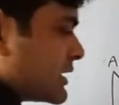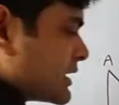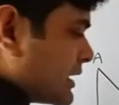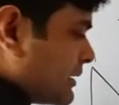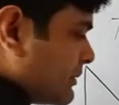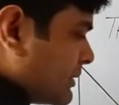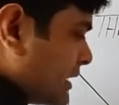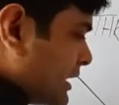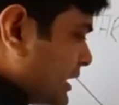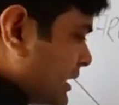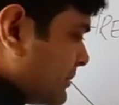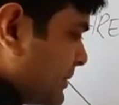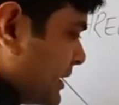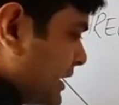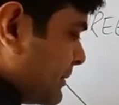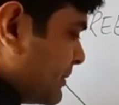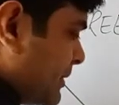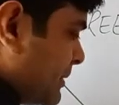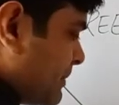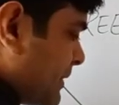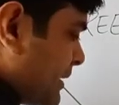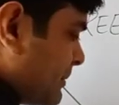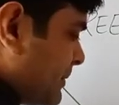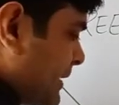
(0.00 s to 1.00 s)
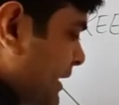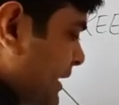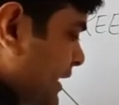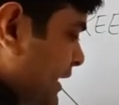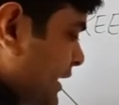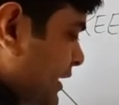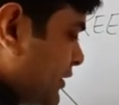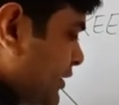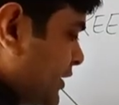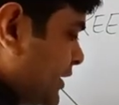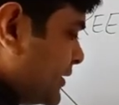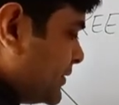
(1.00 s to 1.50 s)
इसका मतलब ये भी
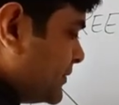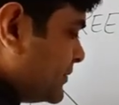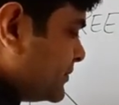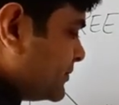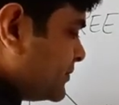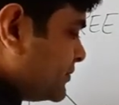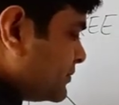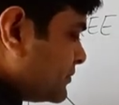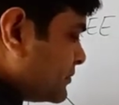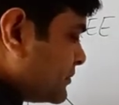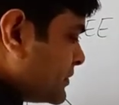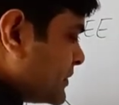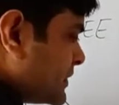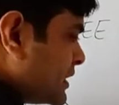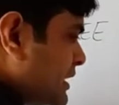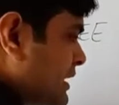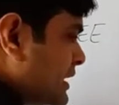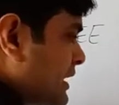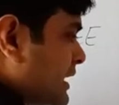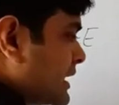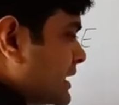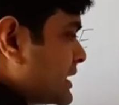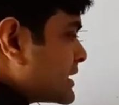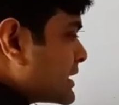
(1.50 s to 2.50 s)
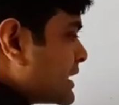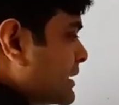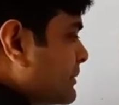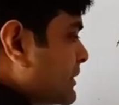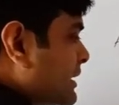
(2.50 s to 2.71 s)
परपेंडिकुलर इसका